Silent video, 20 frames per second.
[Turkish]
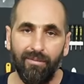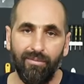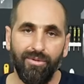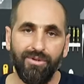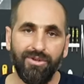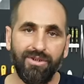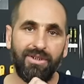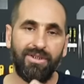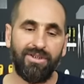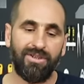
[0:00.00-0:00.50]

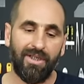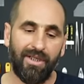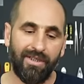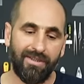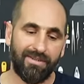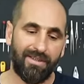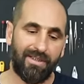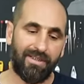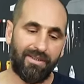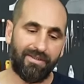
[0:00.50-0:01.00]
Bu çıkış
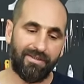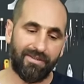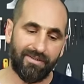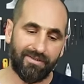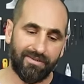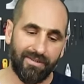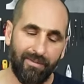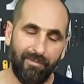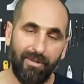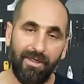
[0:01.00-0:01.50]

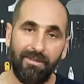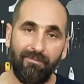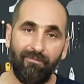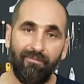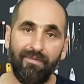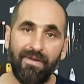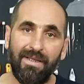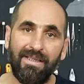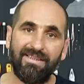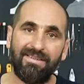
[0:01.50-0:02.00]
arızalandığı zaman
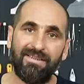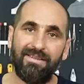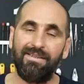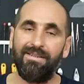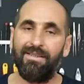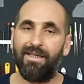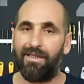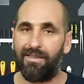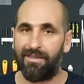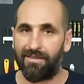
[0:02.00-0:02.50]

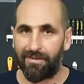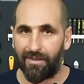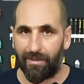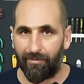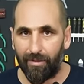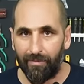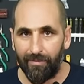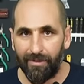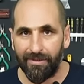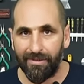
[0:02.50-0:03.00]
sinyal
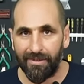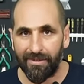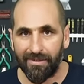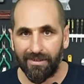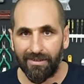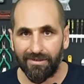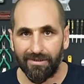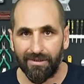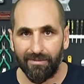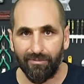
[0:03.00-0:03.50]
tamamen de
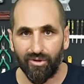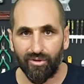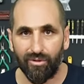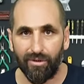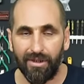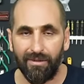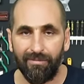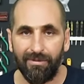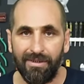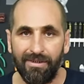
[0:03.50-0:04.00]
kesilmiş
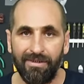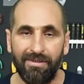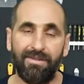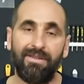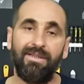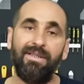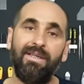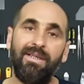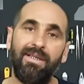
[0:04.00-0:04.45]
olabilir,